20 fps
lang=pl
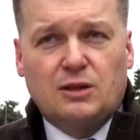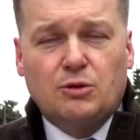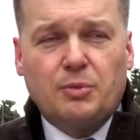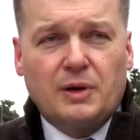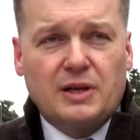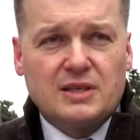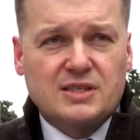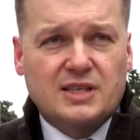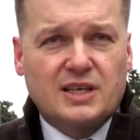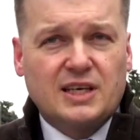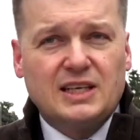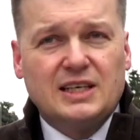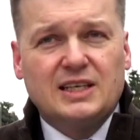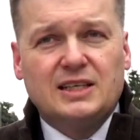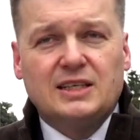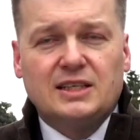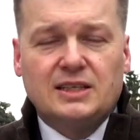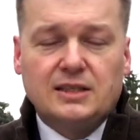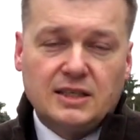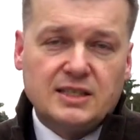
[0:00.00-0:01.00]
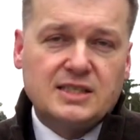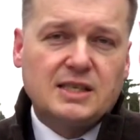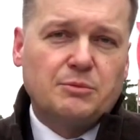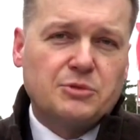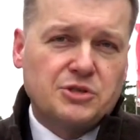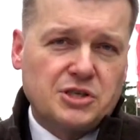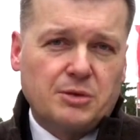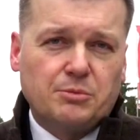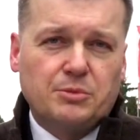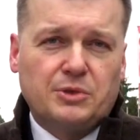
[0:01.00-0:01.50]
Lubelskiej i
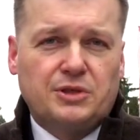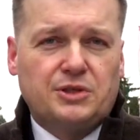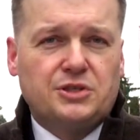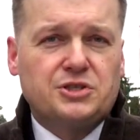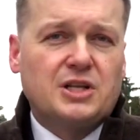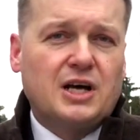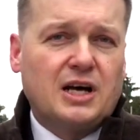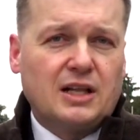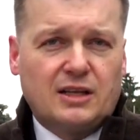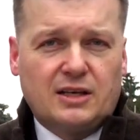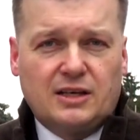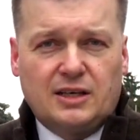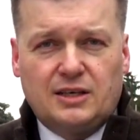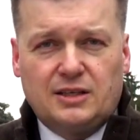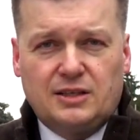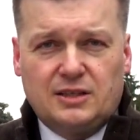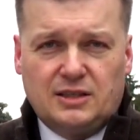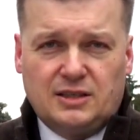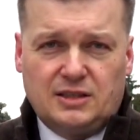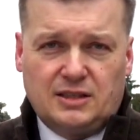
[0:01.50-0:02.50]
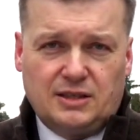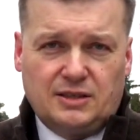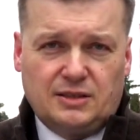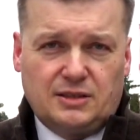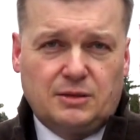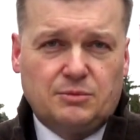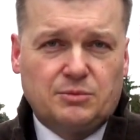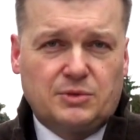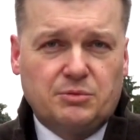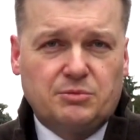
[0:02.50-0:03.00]
zamierzamy iść dalej
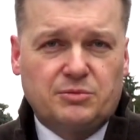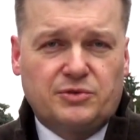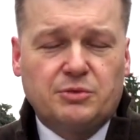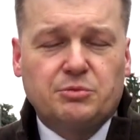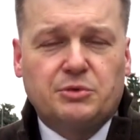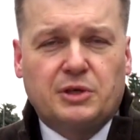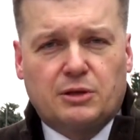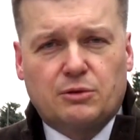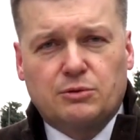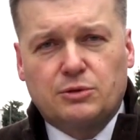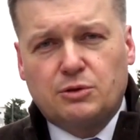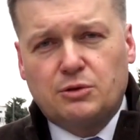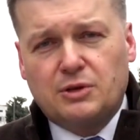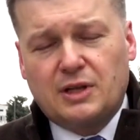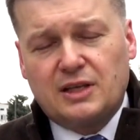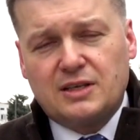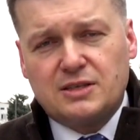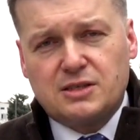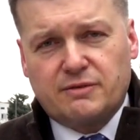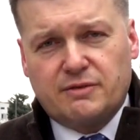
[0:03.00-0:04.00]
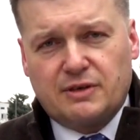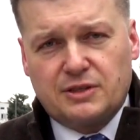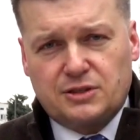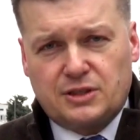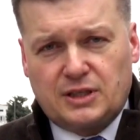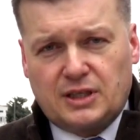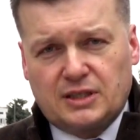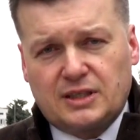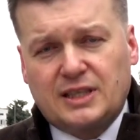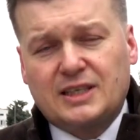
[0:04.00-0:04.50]
tym, tym, w tym kierunku i realizować
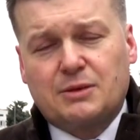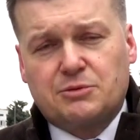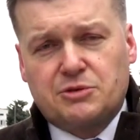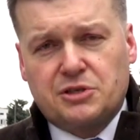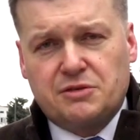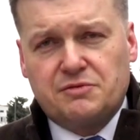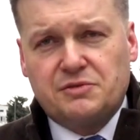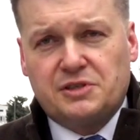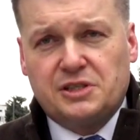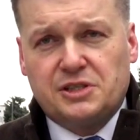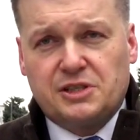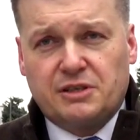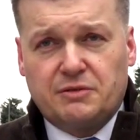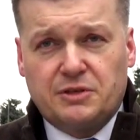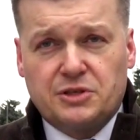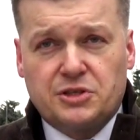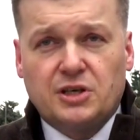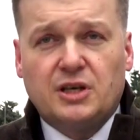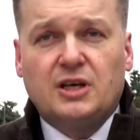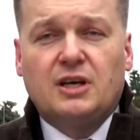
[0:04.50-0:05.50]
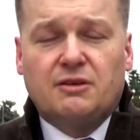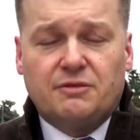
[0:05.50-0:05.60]
ta, takie przedsięwzięcia, więc,